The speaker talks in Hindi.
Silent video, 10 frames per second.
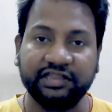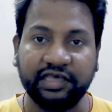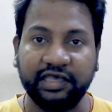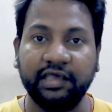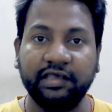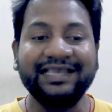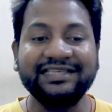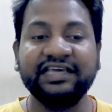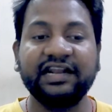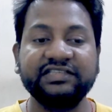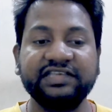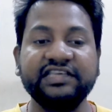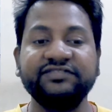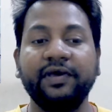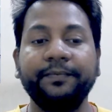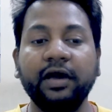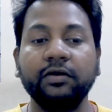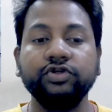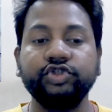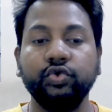जाता है इस तरह से इस व्यापार
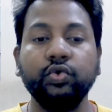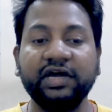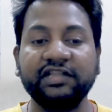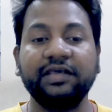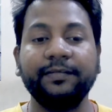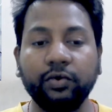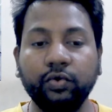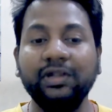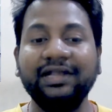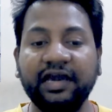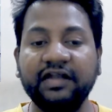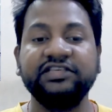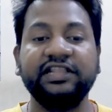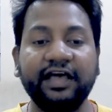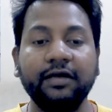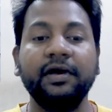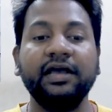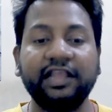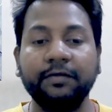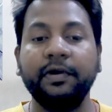को शुरू करने में कुल खर्च
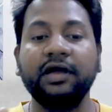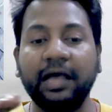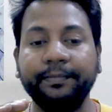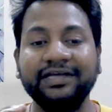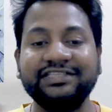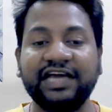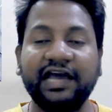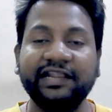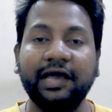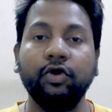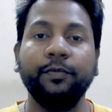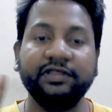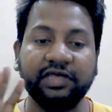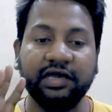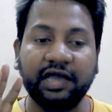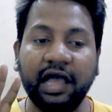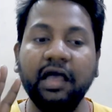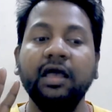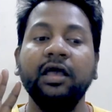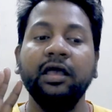लगभग लगभग आपका चार लाख रुपए तक का
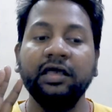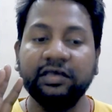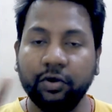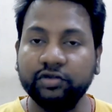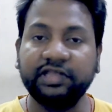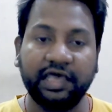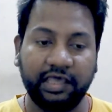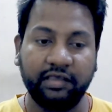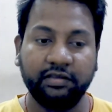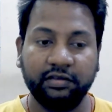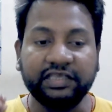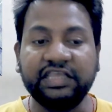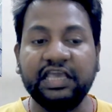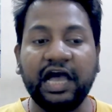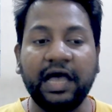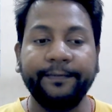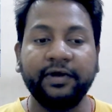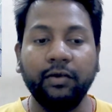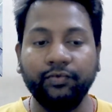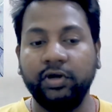होता है यदि
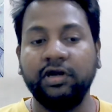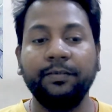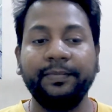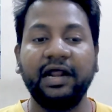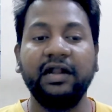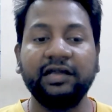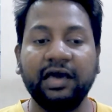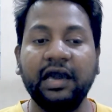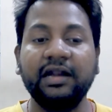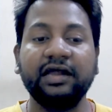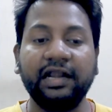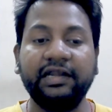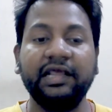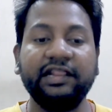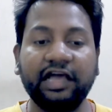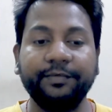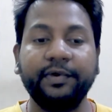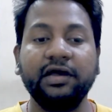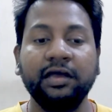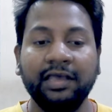आपका वाटर प्लांट हर घंटे
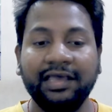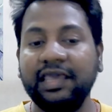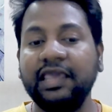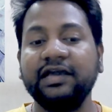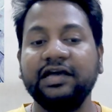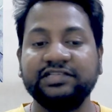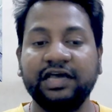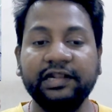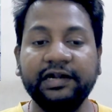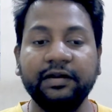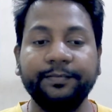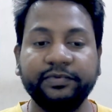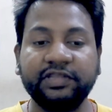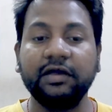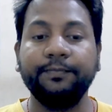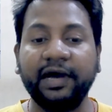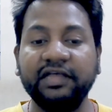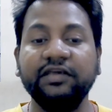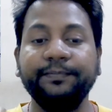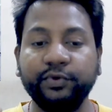लगभग एक हजार लीटर तक
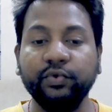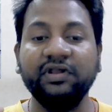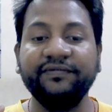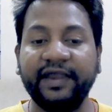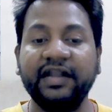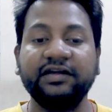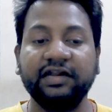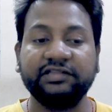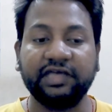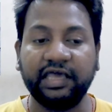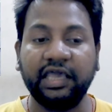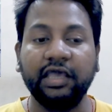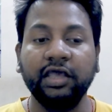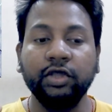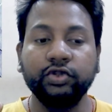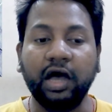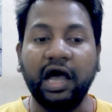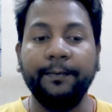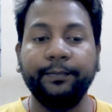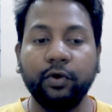पानी प्यूरिफाइड करता है तो
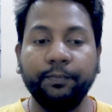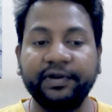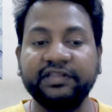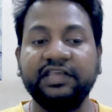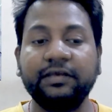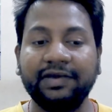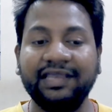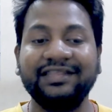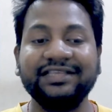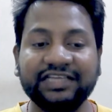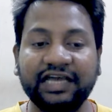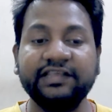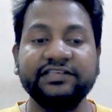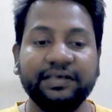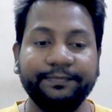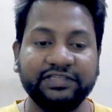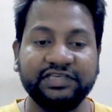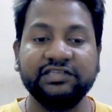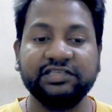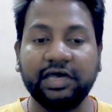आपको प्रति महीने चालीस से
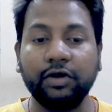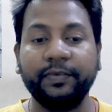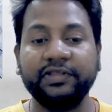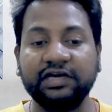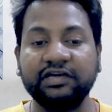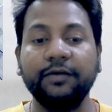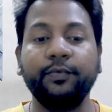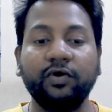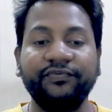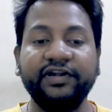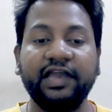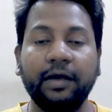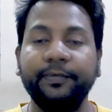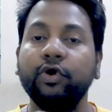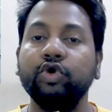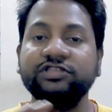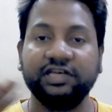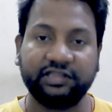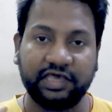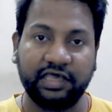पचास हजार रुपए तक का प्रॉफिट यहाँ पे हो
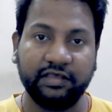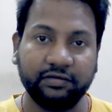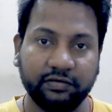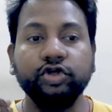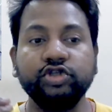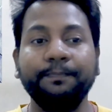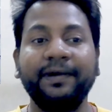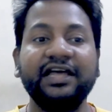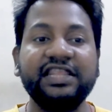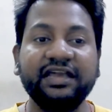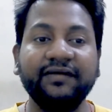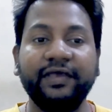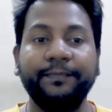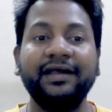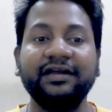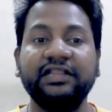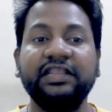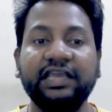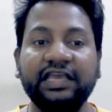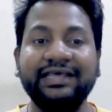सकता है दोस्तों पानी का व्यापार
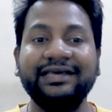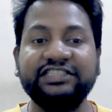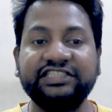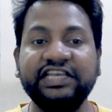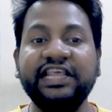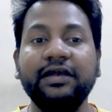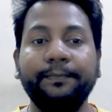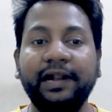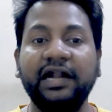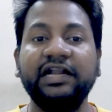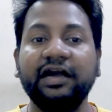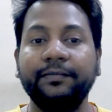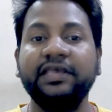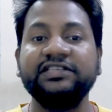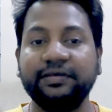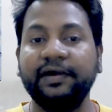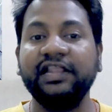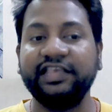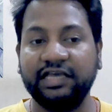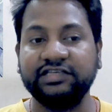करने के लिए चीलिंग प्लांट का भी
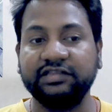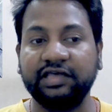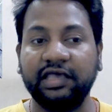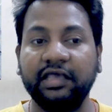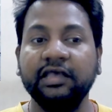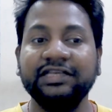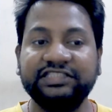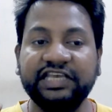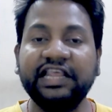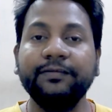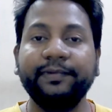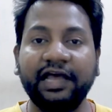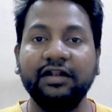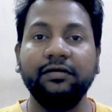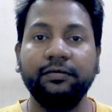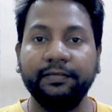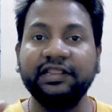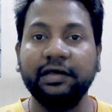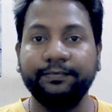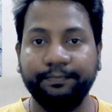इस्तेमाल किया जाता है चिलिंग प्लांट
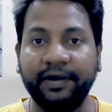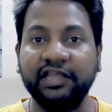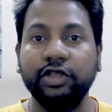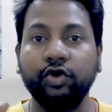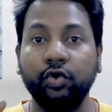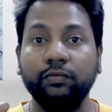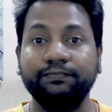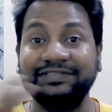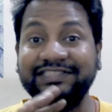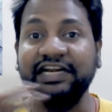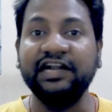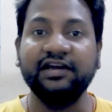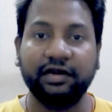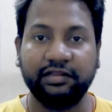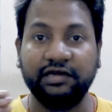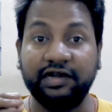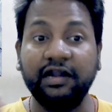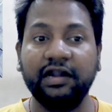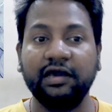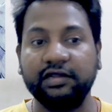मतलब पानी को चिल्ड करना
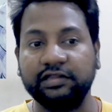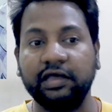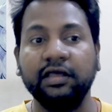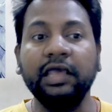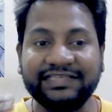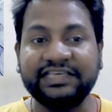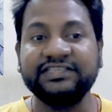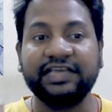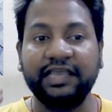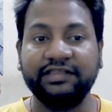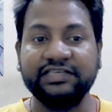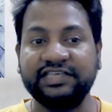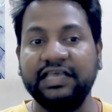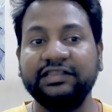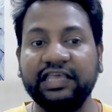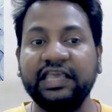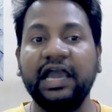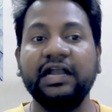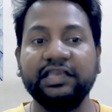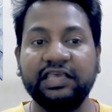ठंडा करना इसकी सहायता से
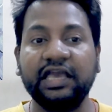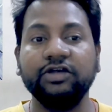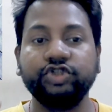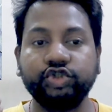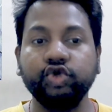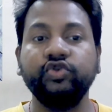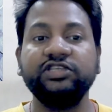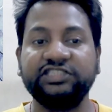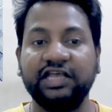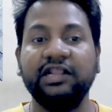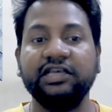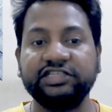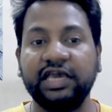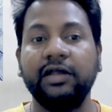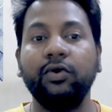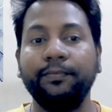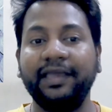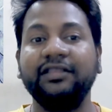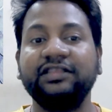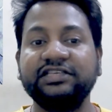तैयार किया शुद्ध जल शहरों
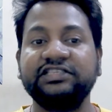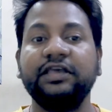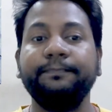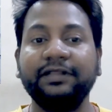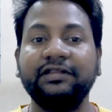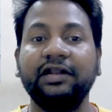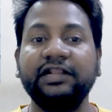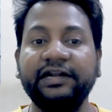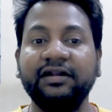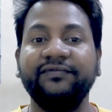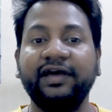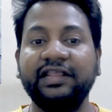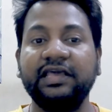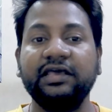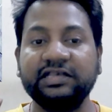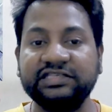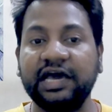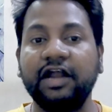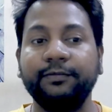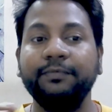में 10 से 15 लीटर वाले
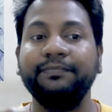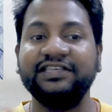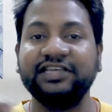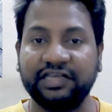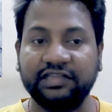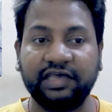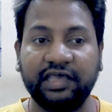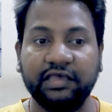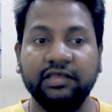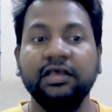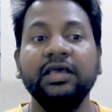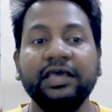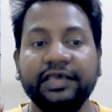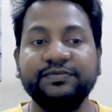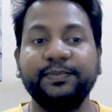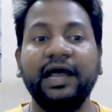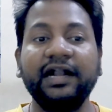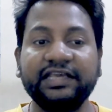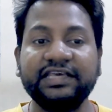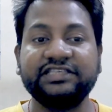जार में बेचा जाता है इस
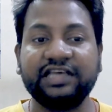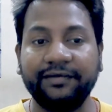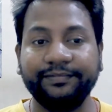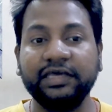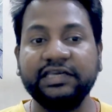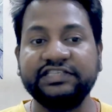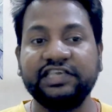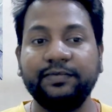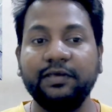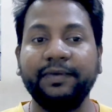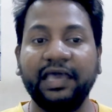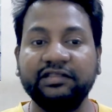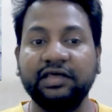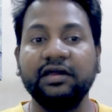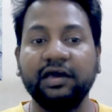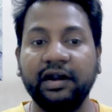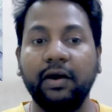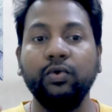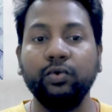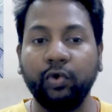प्लांट की स्थापना किसी भी बेहतर
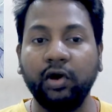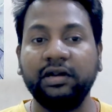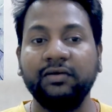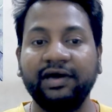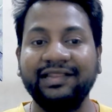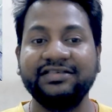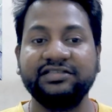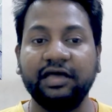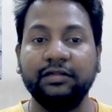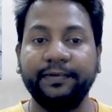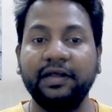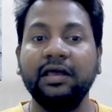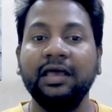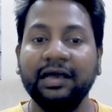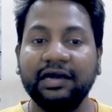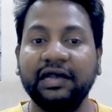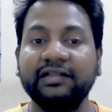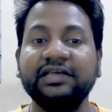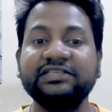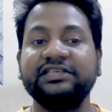ग्राउंड वाटर वाले स्थान पर
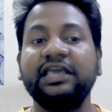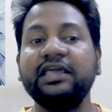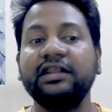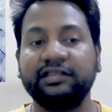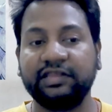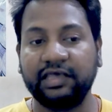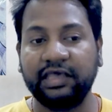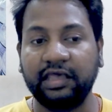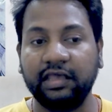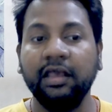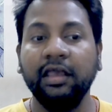करना सही रहता है